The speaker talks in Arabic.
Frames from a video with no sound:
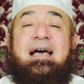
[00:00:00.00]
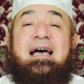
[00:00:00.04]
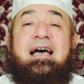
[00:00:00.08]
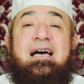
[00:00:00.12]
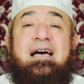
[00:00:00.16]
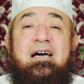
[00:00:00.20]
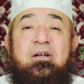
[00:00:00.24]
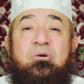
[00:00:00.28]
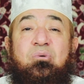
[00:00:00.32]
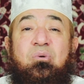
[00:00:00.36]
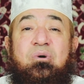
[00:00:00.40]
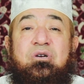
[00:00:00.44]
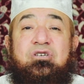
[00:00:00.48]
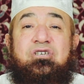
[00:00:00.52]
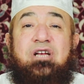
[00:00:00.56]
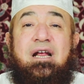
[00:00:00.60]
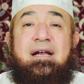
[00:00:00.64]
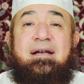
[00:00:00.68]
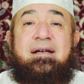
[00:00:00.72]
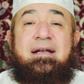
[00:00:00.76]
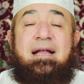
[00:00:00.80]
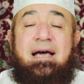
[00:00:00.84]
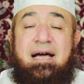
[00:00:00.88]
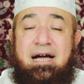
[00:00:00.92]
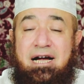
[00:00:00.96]
أهل
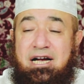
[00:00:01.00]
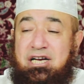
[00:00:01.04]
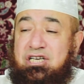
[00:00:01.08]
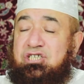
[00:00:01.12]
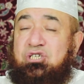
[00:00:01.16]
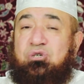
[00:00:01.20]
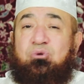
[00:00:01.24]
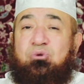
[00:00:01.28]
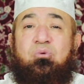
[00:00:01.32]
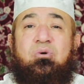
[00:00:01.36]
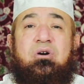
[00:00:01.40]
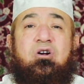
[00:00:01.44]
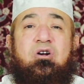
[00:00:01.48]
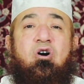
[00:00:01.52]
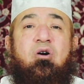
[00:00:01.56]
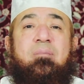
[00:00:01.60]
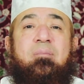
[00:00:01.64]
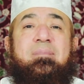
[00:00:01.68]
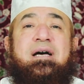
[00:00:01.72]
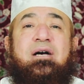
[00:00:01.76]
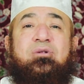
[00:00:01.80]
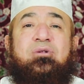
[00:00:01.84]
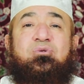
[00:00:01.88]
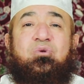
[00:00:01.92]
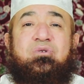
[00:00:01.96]
الجنة عشرون
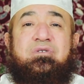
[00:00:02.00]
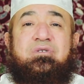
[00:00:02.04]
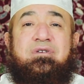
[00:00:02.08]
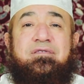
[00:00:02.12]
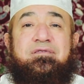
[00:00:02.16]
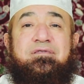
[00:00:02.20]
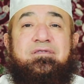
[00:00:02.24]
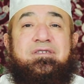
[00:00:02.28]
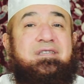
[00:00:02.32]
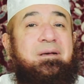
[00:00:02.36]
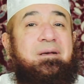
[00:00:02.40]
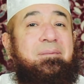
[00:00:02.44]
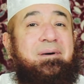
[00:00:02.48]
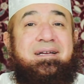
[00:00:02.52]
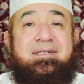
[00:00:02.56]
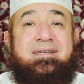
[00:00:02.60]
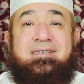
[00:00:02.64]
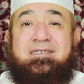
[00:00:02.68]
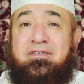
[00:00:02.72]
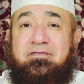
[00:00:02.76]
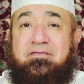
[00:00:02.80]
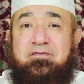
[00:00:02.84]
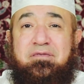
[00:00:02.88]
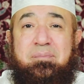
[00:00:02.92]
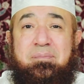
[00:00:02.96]
ومائة صف طبعا
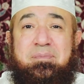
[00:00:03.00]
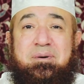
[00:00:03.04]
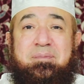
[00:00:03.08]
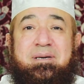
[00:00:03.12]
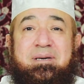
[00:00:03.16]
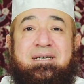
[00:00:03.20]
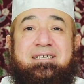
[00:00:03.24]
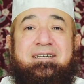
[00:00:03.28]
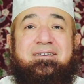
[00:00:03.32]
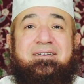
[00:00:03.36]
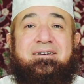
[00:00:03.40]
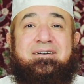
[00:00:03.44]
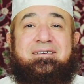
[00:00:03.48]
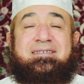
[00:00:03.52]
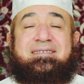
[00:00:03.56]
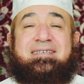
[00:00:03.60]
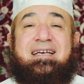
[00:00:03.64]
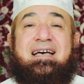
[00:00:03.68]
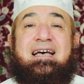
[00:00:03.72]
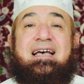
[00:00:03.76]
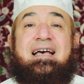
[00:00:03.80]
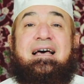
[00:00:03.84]
الصف بالمليارات